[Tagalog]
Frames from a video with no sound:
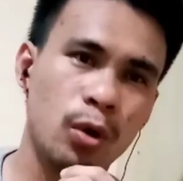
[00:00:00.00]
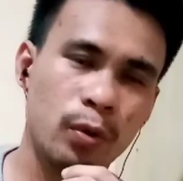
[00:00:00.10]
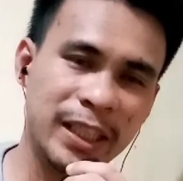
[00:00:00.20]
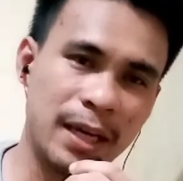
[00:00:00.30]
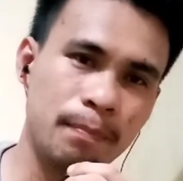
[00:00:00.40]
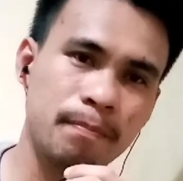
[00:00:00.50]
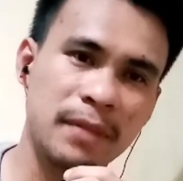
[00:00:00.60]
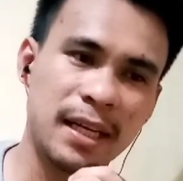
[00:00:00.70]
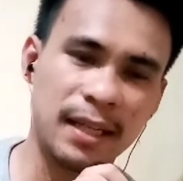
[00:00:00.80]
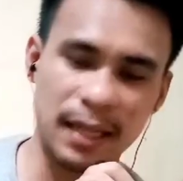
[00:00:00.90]
What's up
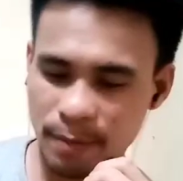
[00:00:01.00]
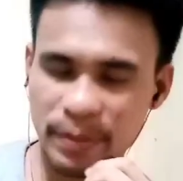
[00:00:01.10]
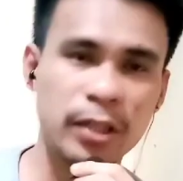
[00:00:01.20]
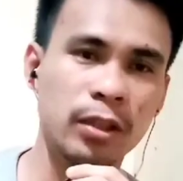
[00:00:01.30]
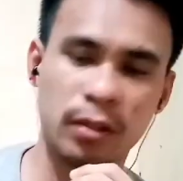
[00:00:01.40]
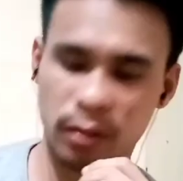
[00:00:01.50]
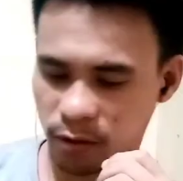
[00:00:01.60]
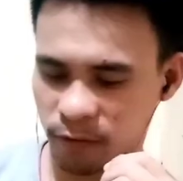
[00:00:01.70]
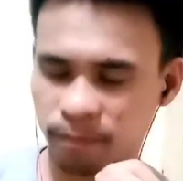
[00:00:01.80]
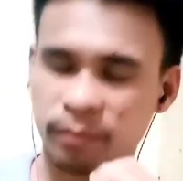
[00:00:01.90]
mga
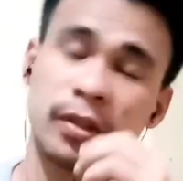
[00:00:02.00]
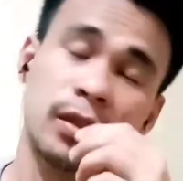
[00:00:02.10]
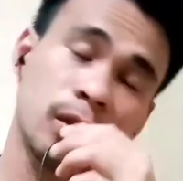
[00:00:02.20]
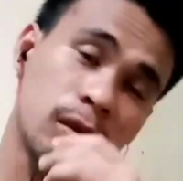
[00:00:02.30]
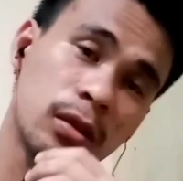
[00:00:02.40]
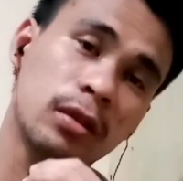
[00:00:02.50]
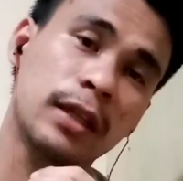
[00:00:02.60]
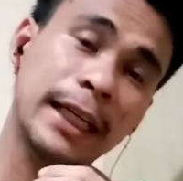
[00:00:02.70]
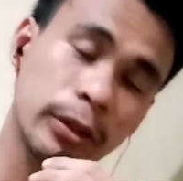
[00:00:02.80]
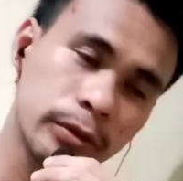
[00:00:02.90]
amigos? So
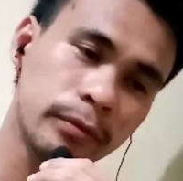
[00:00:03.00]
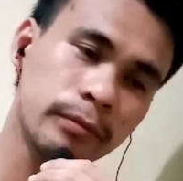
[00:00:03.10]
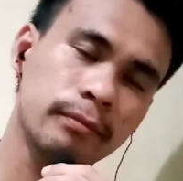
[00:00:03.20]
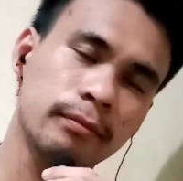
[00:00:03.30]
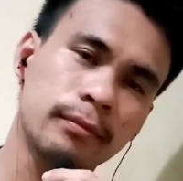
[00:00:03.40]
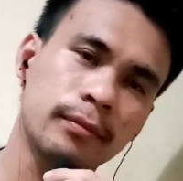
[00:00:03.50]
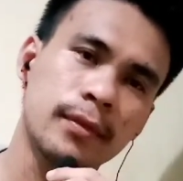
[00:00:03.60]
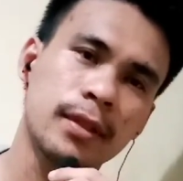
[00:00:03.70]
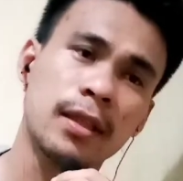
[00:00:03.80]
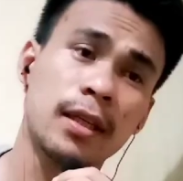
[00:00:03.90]
ngayon
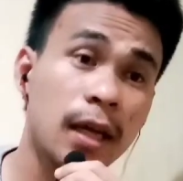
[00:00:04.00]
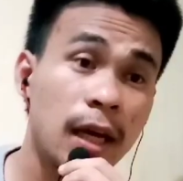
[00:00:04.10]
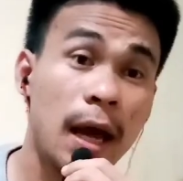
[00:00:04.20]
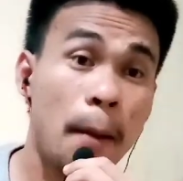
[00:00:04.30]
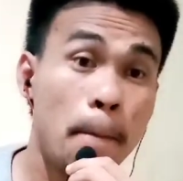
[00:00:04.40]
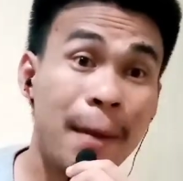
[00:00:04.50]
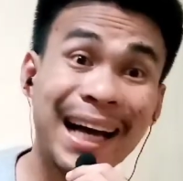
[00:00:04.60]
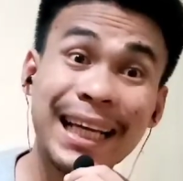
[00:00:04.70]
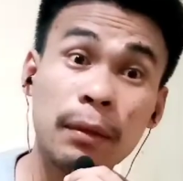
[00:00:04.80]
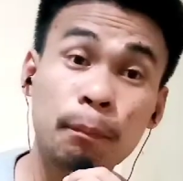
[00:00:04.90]

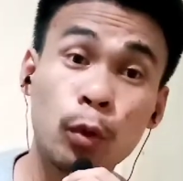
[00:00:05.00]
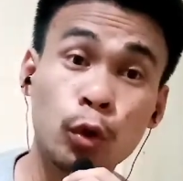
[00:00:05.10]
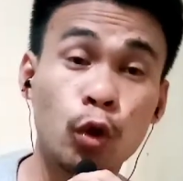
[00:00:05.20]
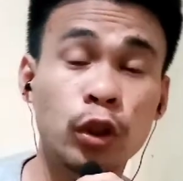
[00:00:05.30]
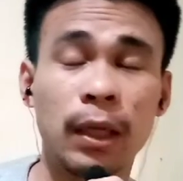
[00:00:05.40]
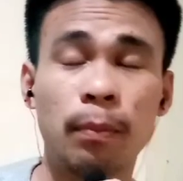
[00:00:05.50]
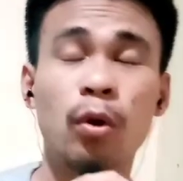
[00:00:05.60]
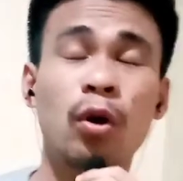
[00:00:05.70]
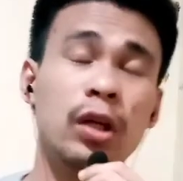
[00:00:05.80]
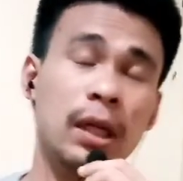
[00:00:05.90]
may putok sa
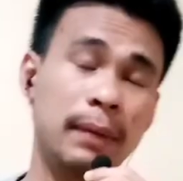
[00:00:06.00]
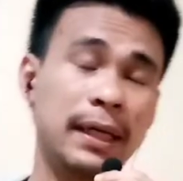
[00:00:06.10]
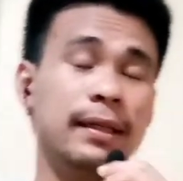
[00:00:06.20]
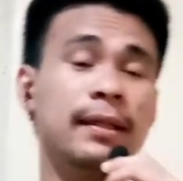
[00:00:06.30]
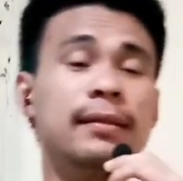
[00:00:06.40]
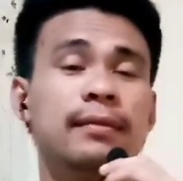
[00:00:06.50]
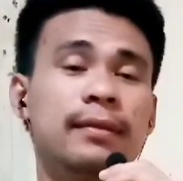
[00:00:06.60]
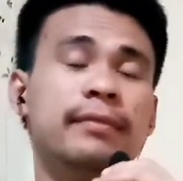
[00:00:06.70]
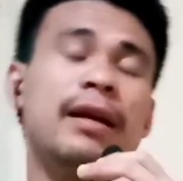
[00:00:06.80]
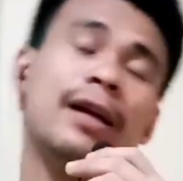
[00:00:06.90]
buo naman
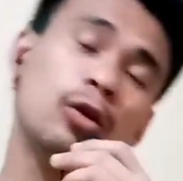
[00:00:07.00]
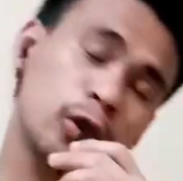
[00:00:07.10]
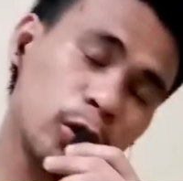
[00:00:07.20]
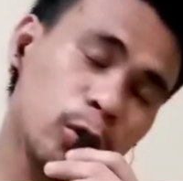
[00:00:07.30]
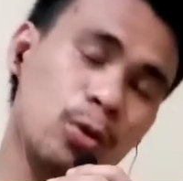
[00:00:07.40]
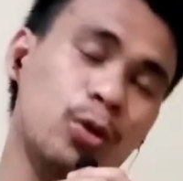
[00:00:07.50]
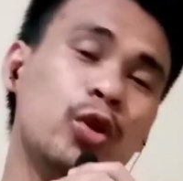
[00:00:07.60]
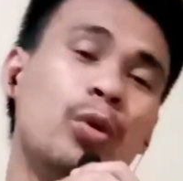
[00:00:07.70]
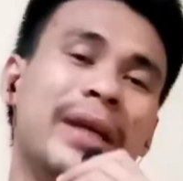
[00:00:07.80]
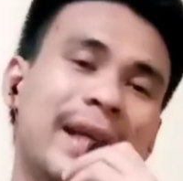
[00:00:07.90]
na gustong
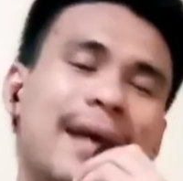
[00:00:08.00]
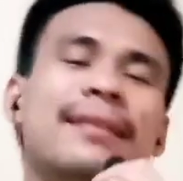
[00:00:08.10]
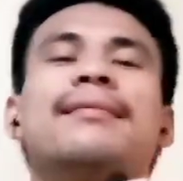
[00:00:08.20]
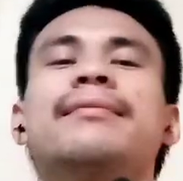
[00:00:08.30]
sumikat.